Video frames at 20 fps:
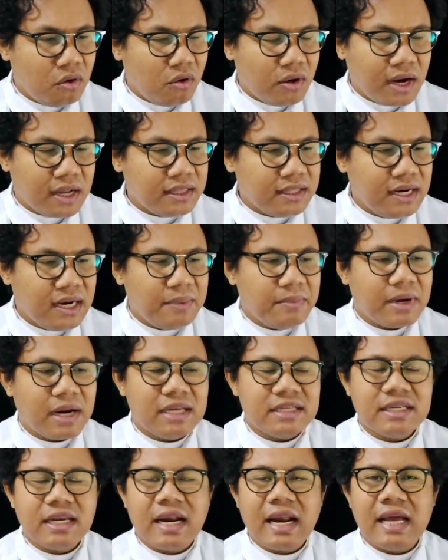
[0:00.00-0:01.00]
Orang tidak
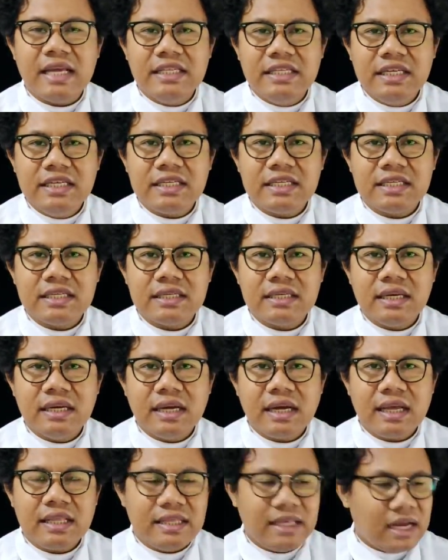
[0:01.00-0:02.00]
merasa najis
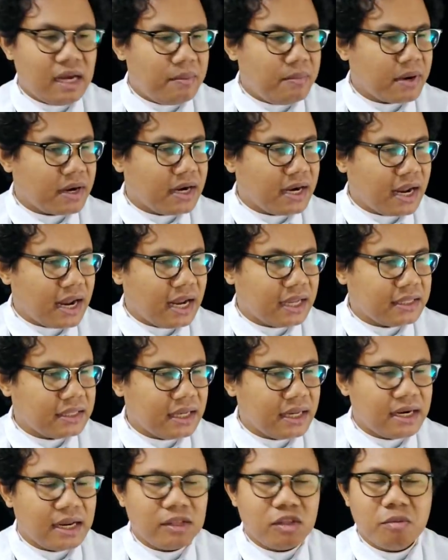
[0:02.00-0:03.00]
ketika
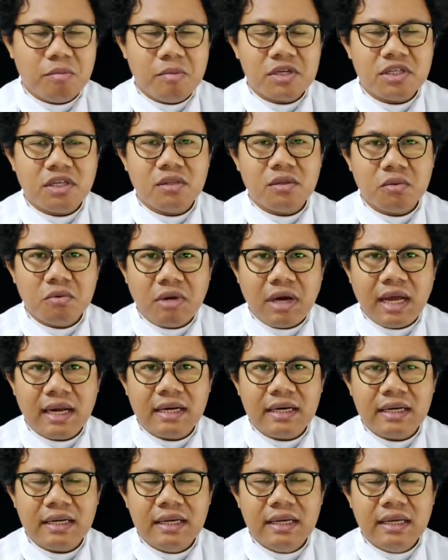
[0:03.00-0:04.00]
berdekatan atau
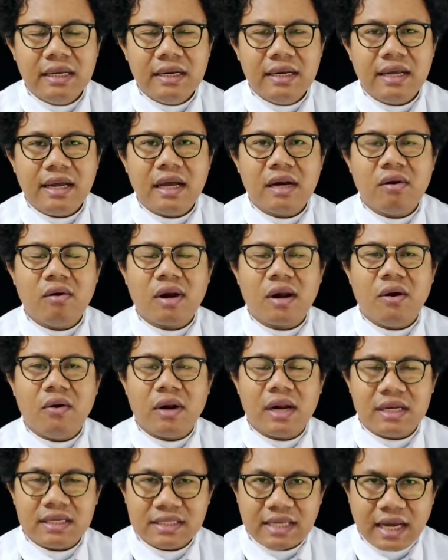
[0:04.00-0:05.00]
bersentuhan dengan
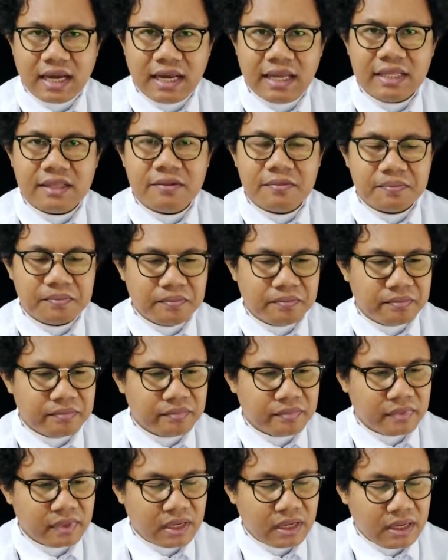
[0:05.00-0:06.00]
orang-orang sakit.
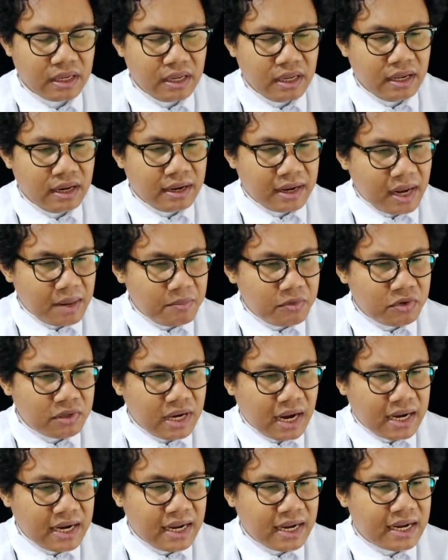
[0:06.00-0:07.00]

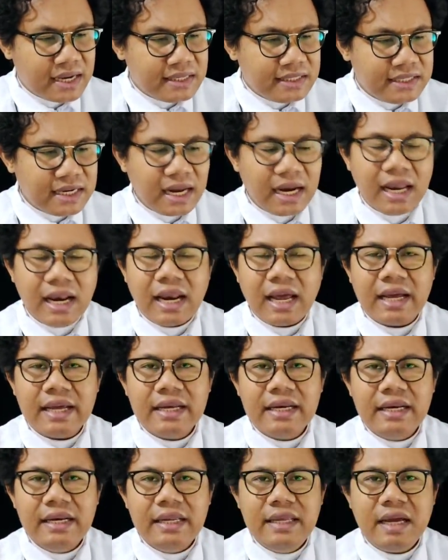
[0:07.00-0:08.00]
Namun, ada gejala
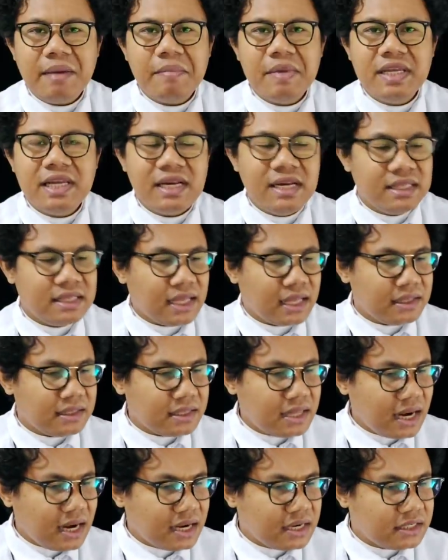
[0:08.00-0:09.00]
lain yang menjadi
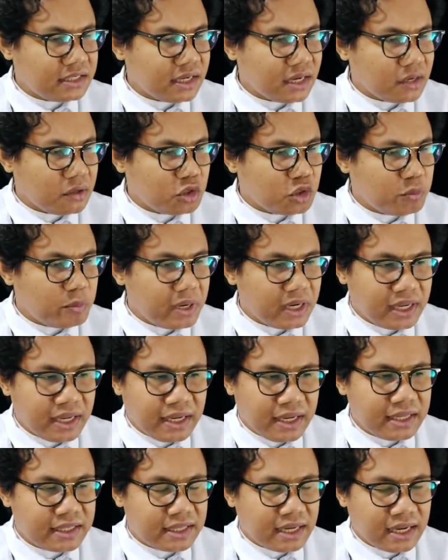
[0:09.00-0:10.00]
tantangan serius
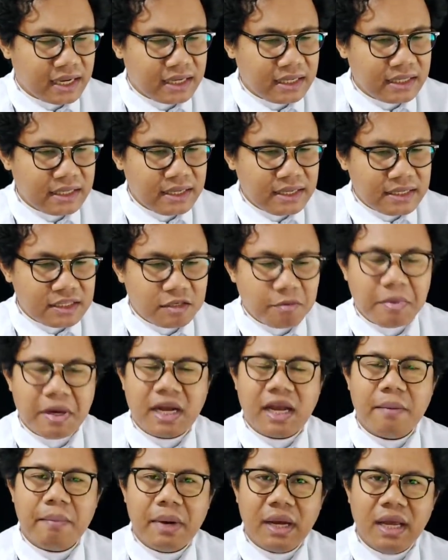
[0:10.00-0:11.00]
bagi kita
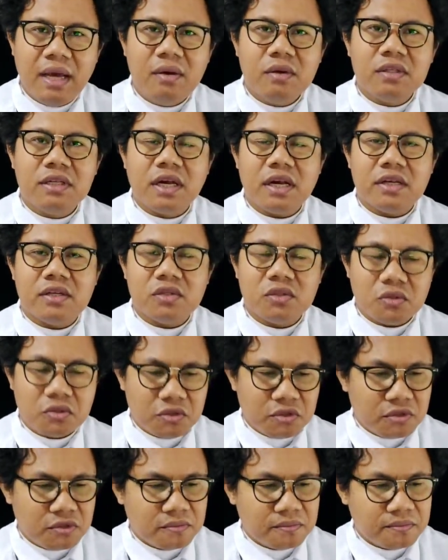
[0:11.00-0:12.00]
sebagai pengikut
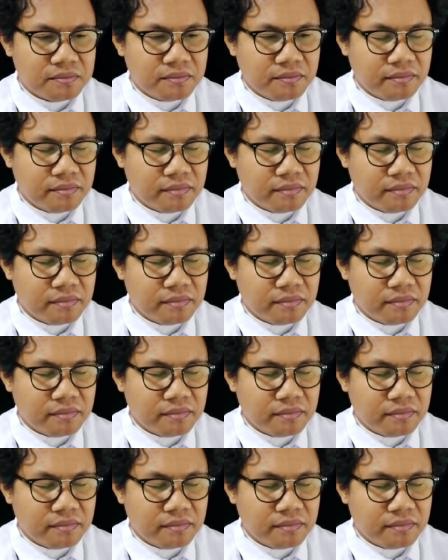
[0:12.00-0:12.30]
Kristus.